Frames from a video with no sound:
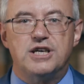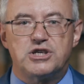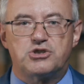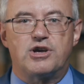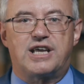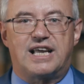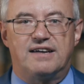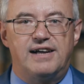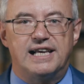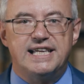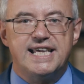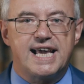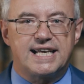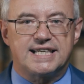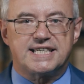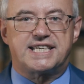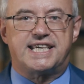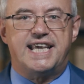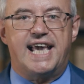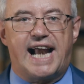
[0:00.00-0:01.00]
ho visto i
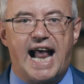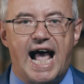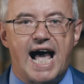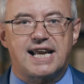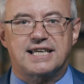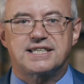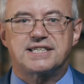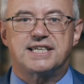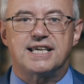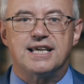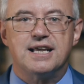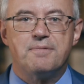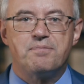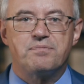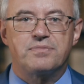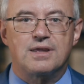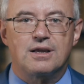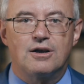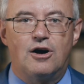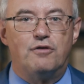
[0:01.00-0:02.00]
cavalieri schierarsi,
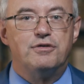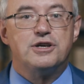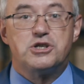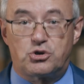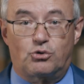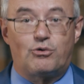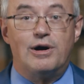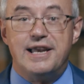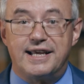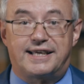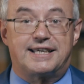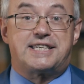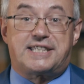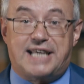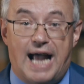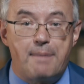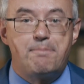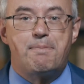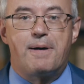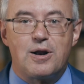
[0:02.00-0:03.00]
ho visto quelli che
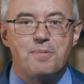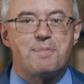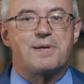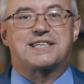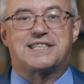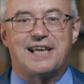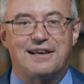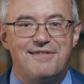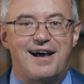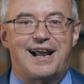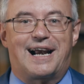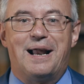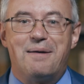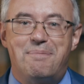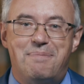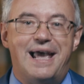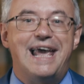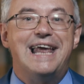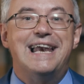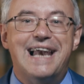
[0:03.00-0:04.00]
scappano per salvare la
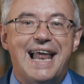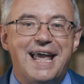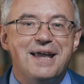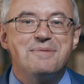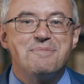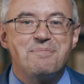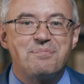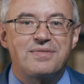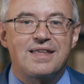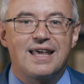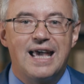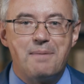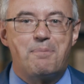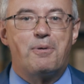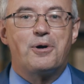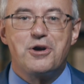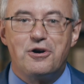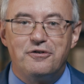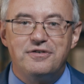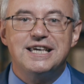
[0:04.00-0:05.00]
pelle. E
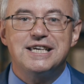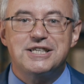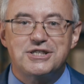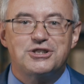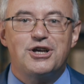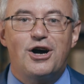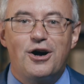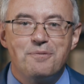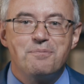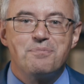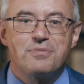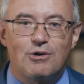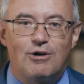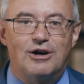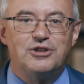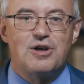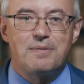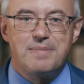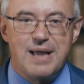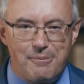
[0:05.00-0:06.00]
poi ho visto
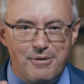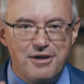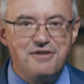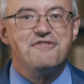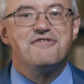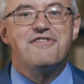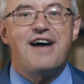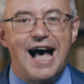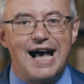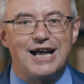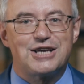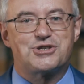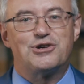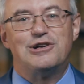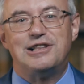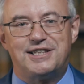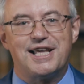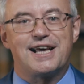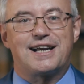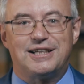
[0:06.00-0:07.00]
quando abbiamo invaso
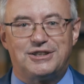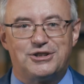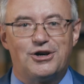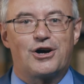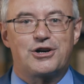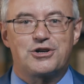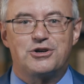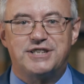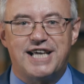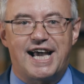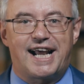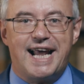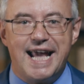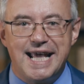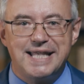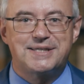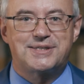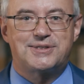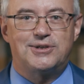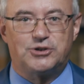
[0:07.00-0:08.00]
il territorio di
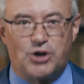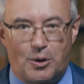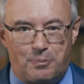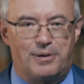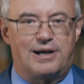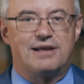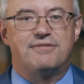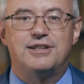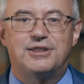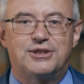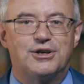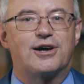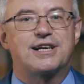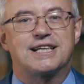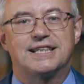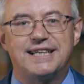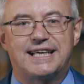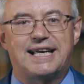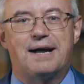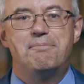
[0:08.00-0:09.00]
Arezzo dopo la
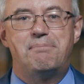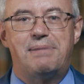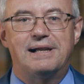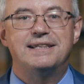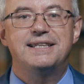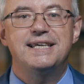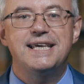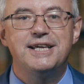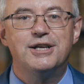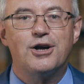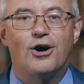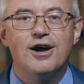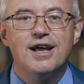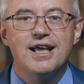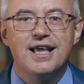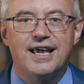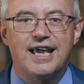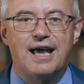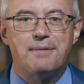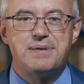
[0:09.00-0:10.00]
vittoria di Campaldino
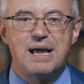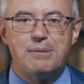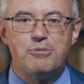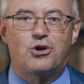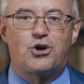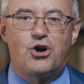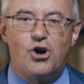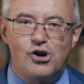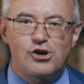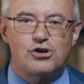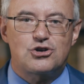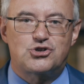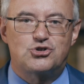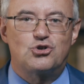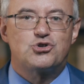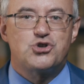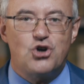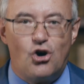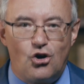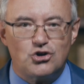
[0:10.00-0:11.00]
e abbiamo
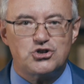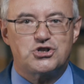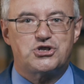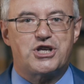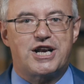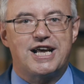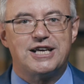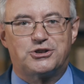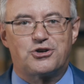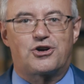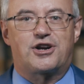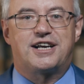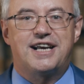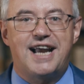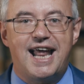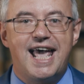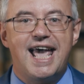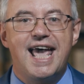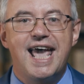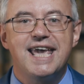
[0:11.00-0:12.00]
corso giostre e
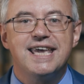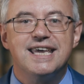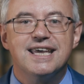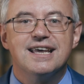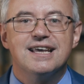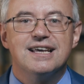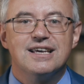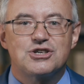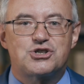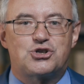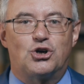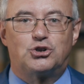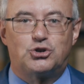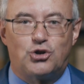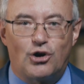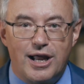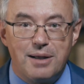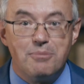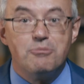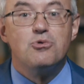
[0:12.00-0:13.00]
tornei
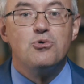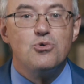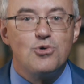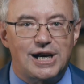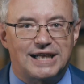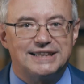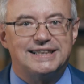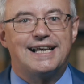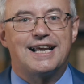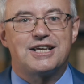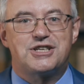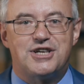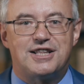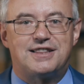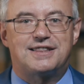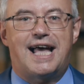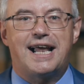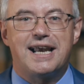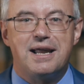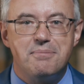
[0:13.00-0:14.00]
sotto le mura della
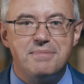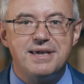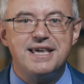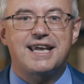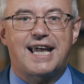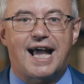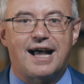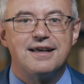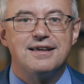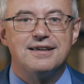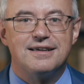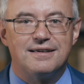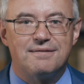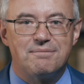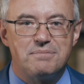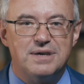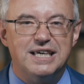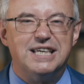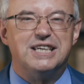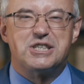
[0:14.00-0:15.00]
città nemica,
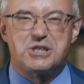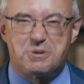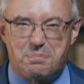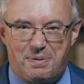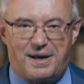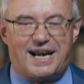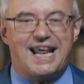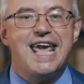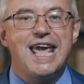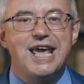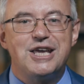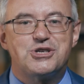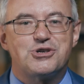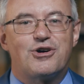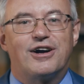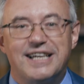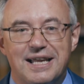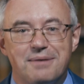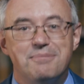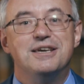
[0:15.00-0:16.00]
in
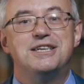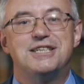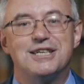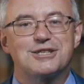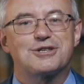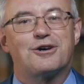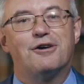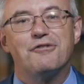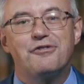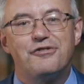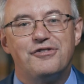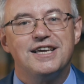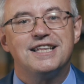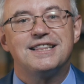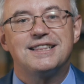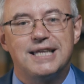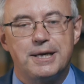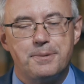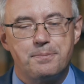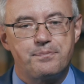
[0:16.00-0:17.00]
spregio ai nemici
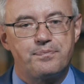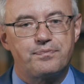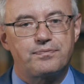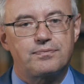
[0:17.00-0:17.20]
sconfitti.